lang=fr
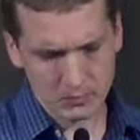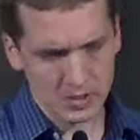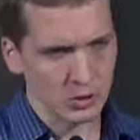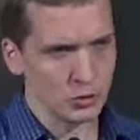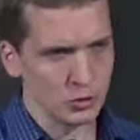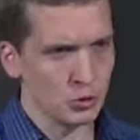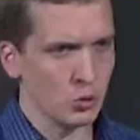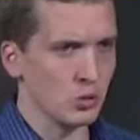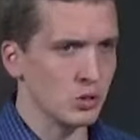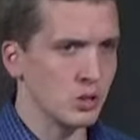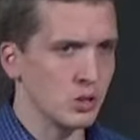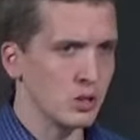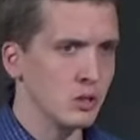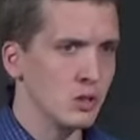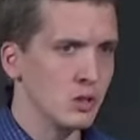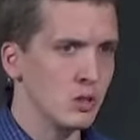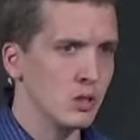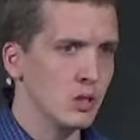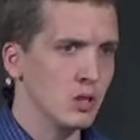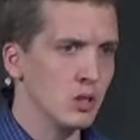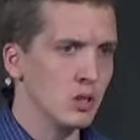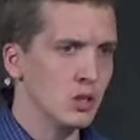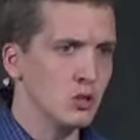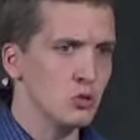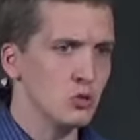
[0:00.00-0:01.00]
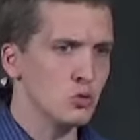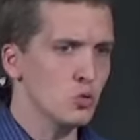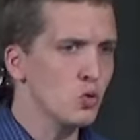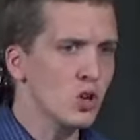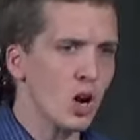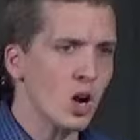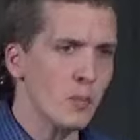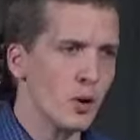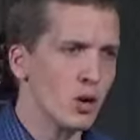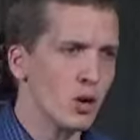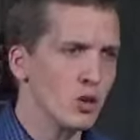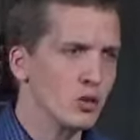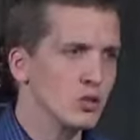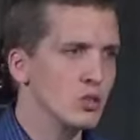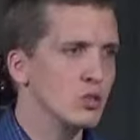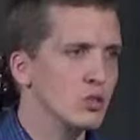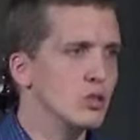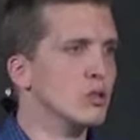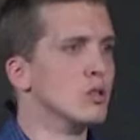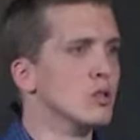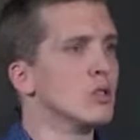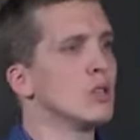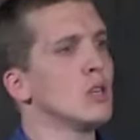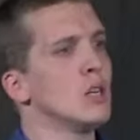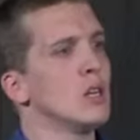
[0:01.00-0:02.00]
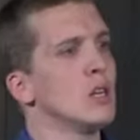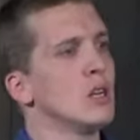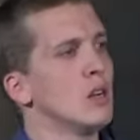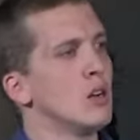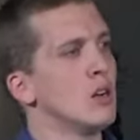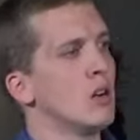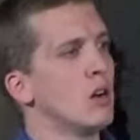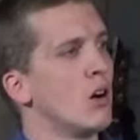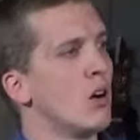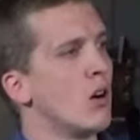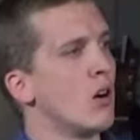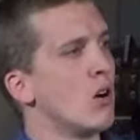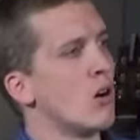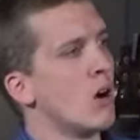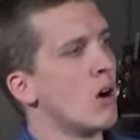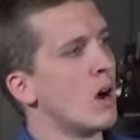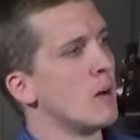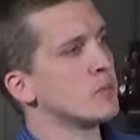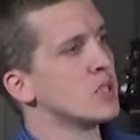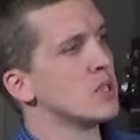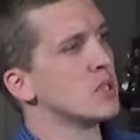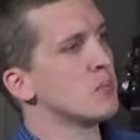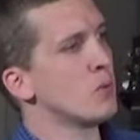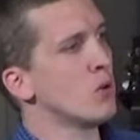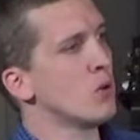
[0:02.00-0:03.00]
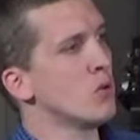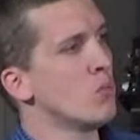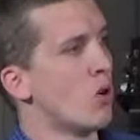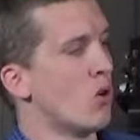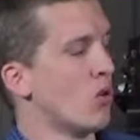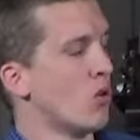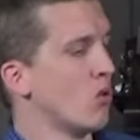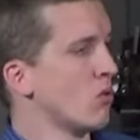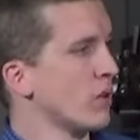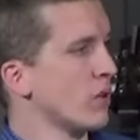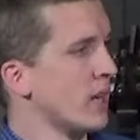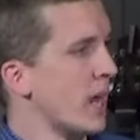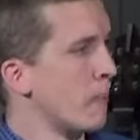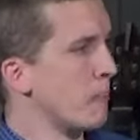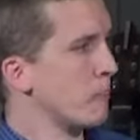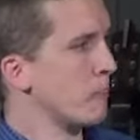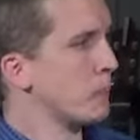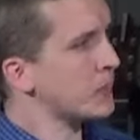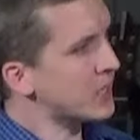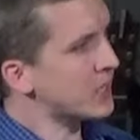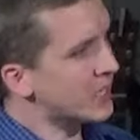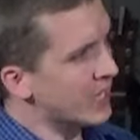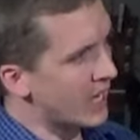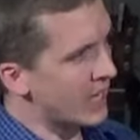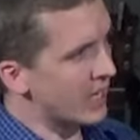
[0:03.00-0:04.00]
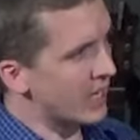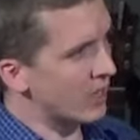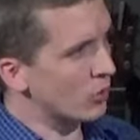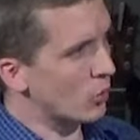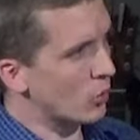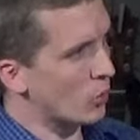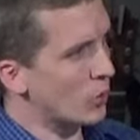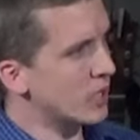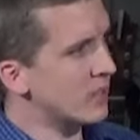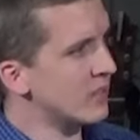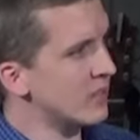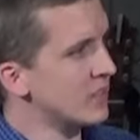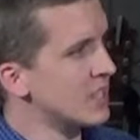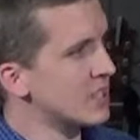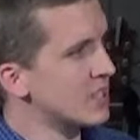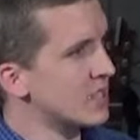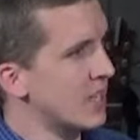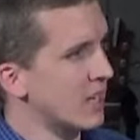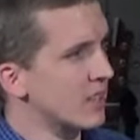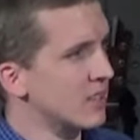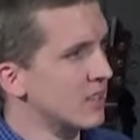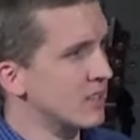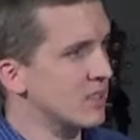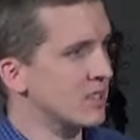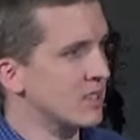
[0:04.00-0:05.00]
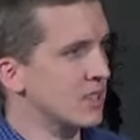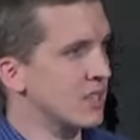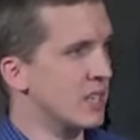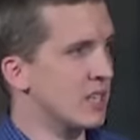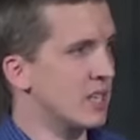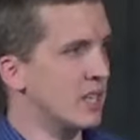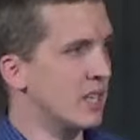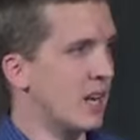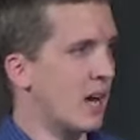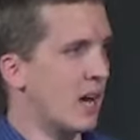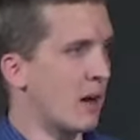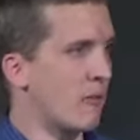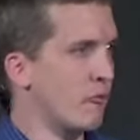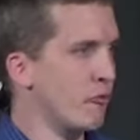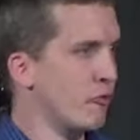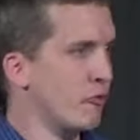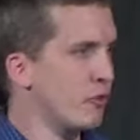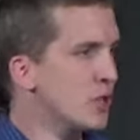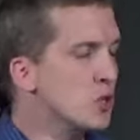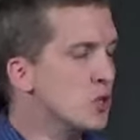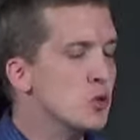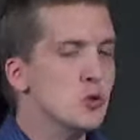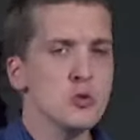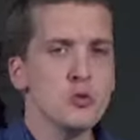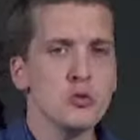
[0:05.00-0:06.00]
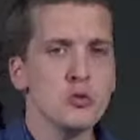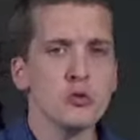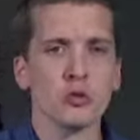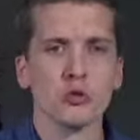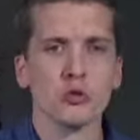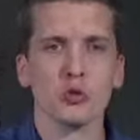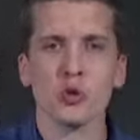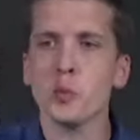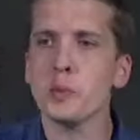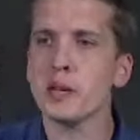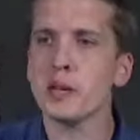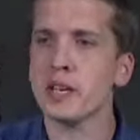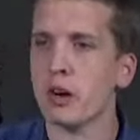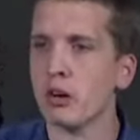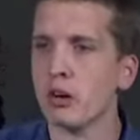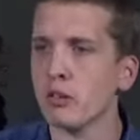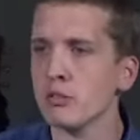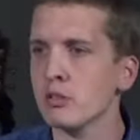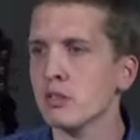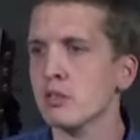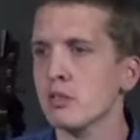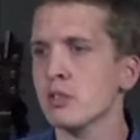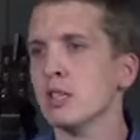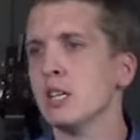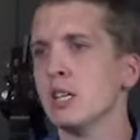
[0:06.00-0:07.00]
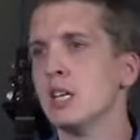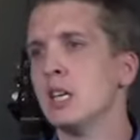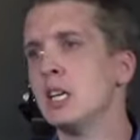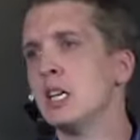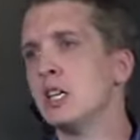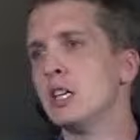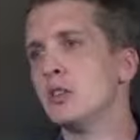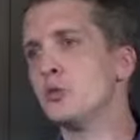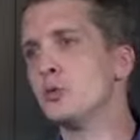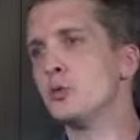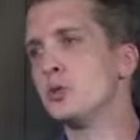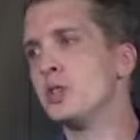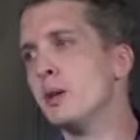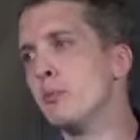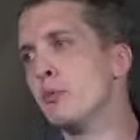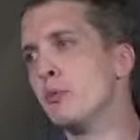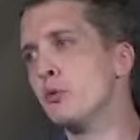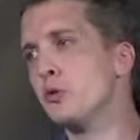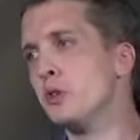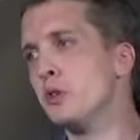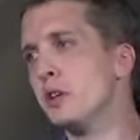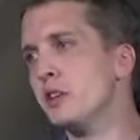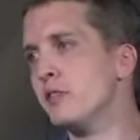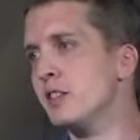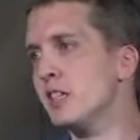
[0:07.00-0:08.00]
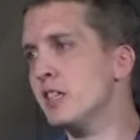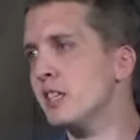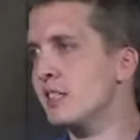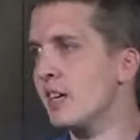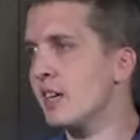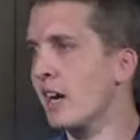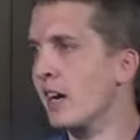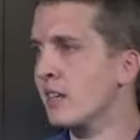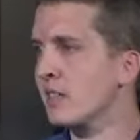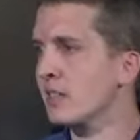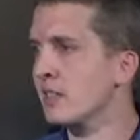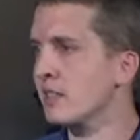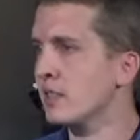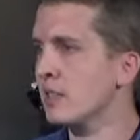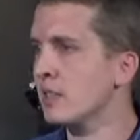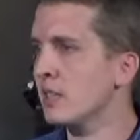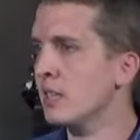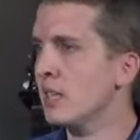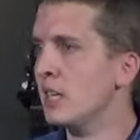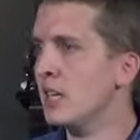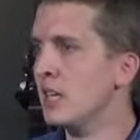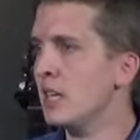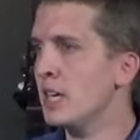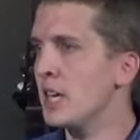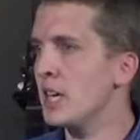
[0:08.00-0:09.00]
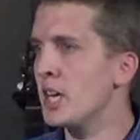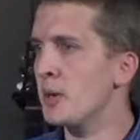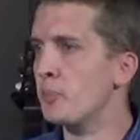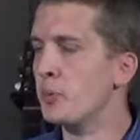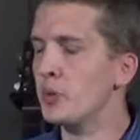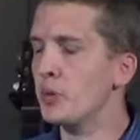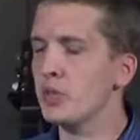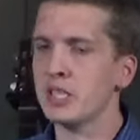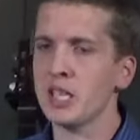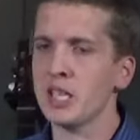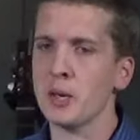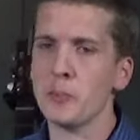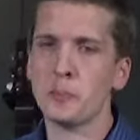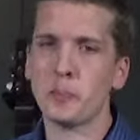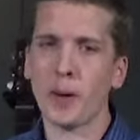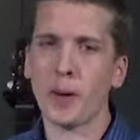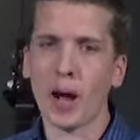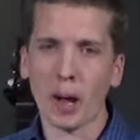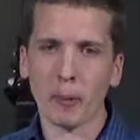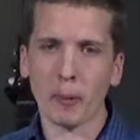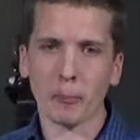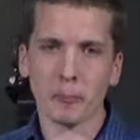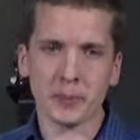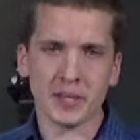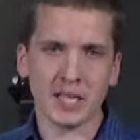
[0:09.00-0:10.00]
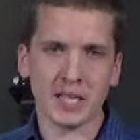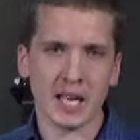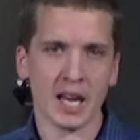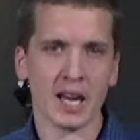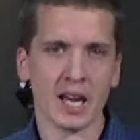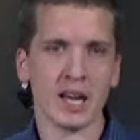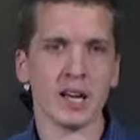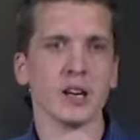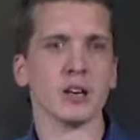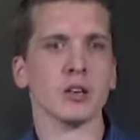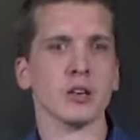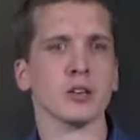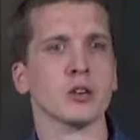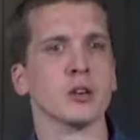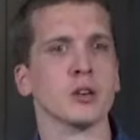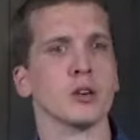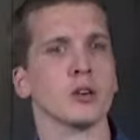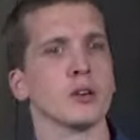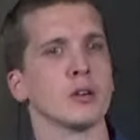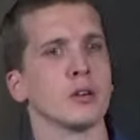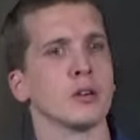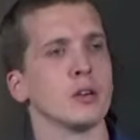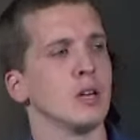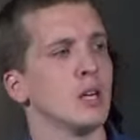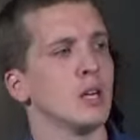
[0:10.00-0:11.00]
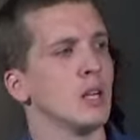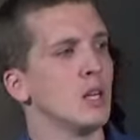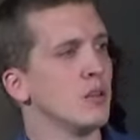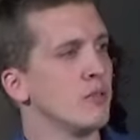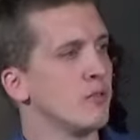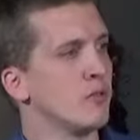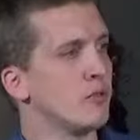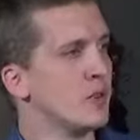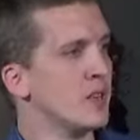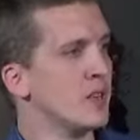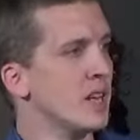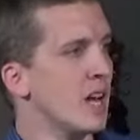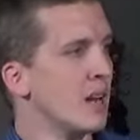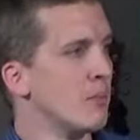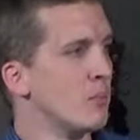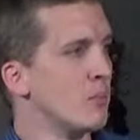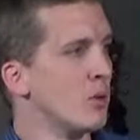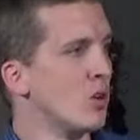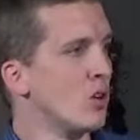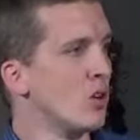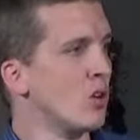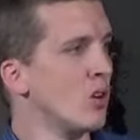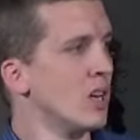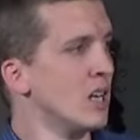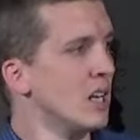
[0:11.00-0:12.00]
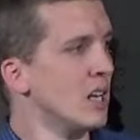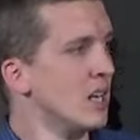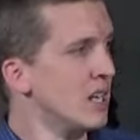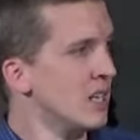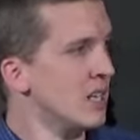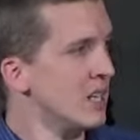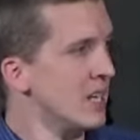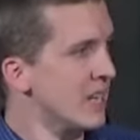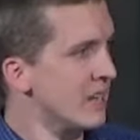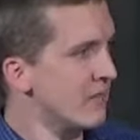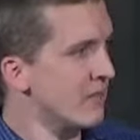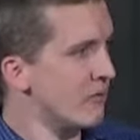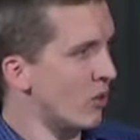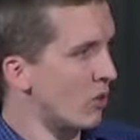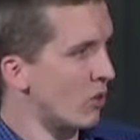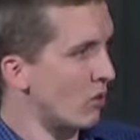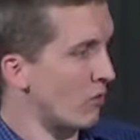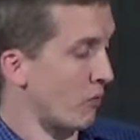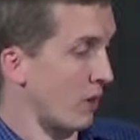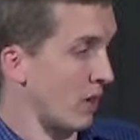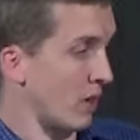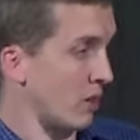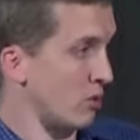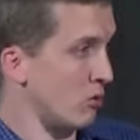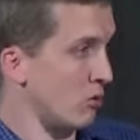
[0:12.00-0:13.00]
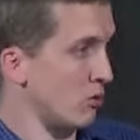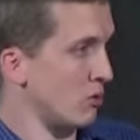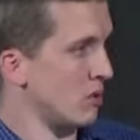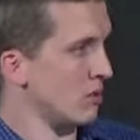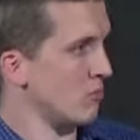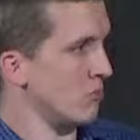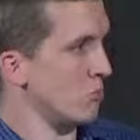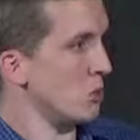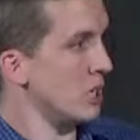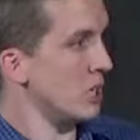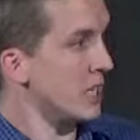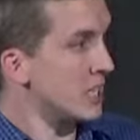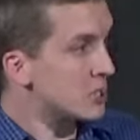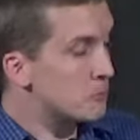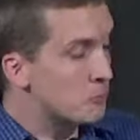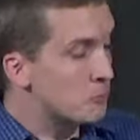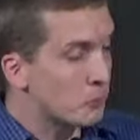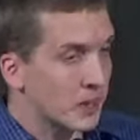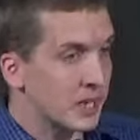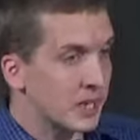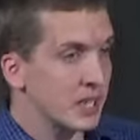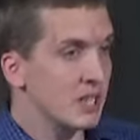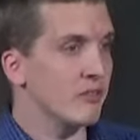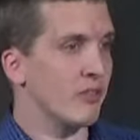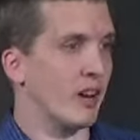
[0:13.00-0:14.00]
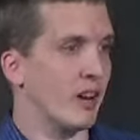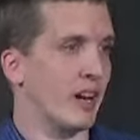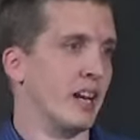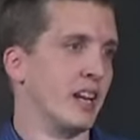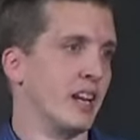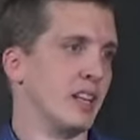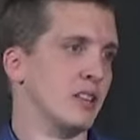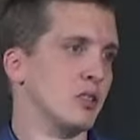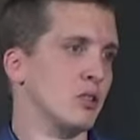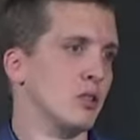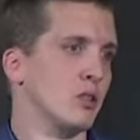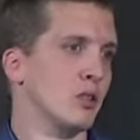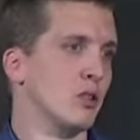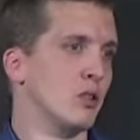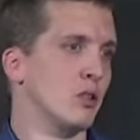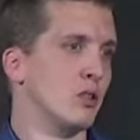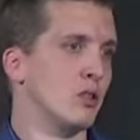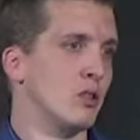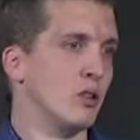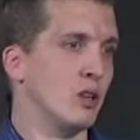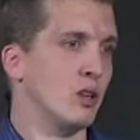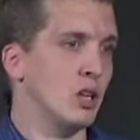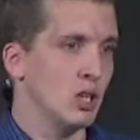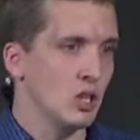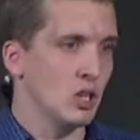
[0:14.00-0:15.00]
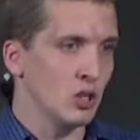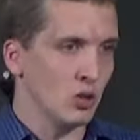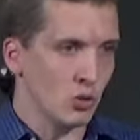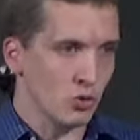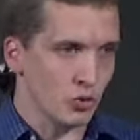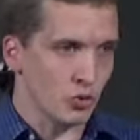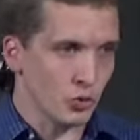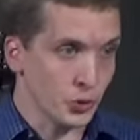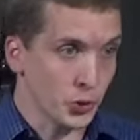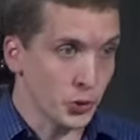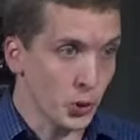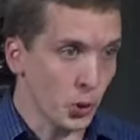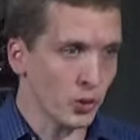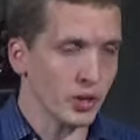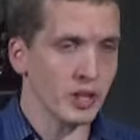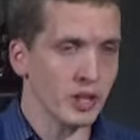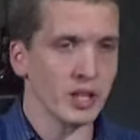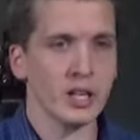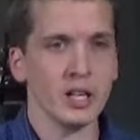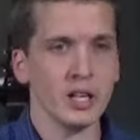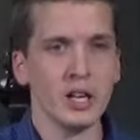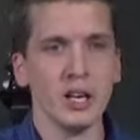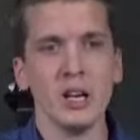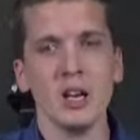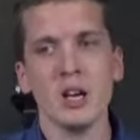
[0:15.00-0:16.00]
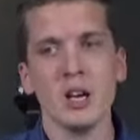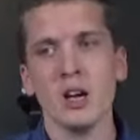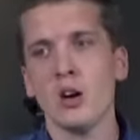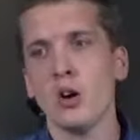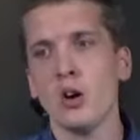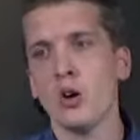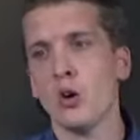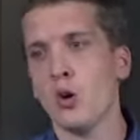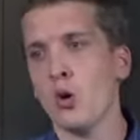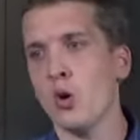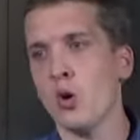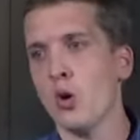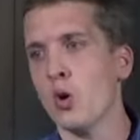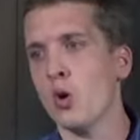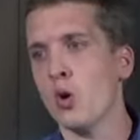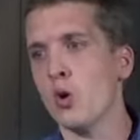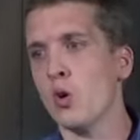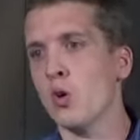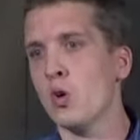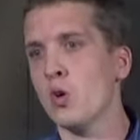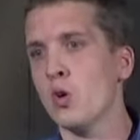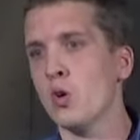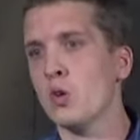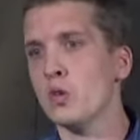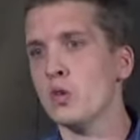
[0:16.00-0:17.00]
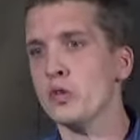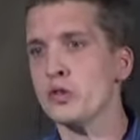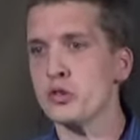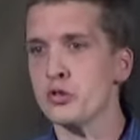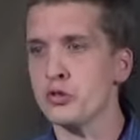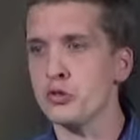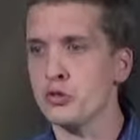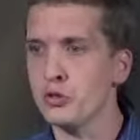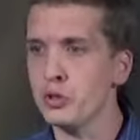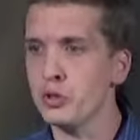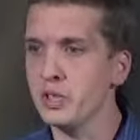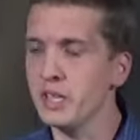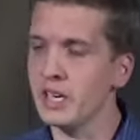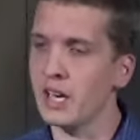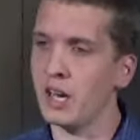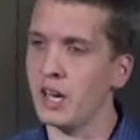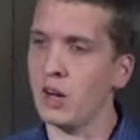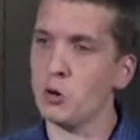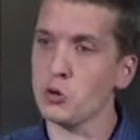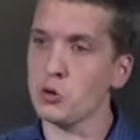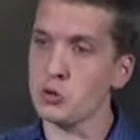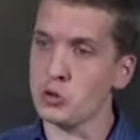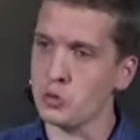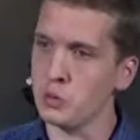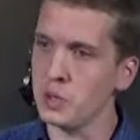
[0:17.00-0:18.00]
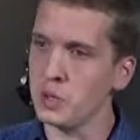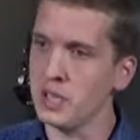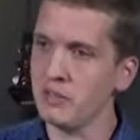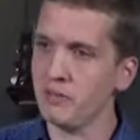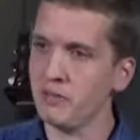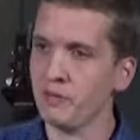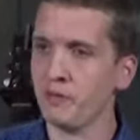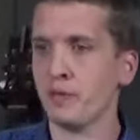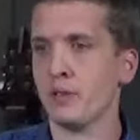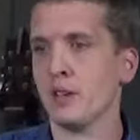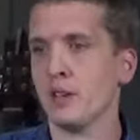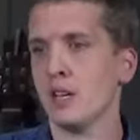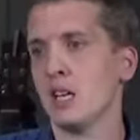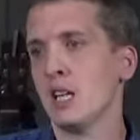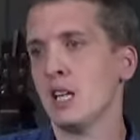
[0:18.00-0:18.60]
Donc tout commence euh, un petit peu, bon, on a Pierre dans le livre des Actes, qui est la figure dominante du début du livre des Actes. Et puis c'est par Pierre que finalement l'esprit va être euh, donné aux Judéens, aux Juifs,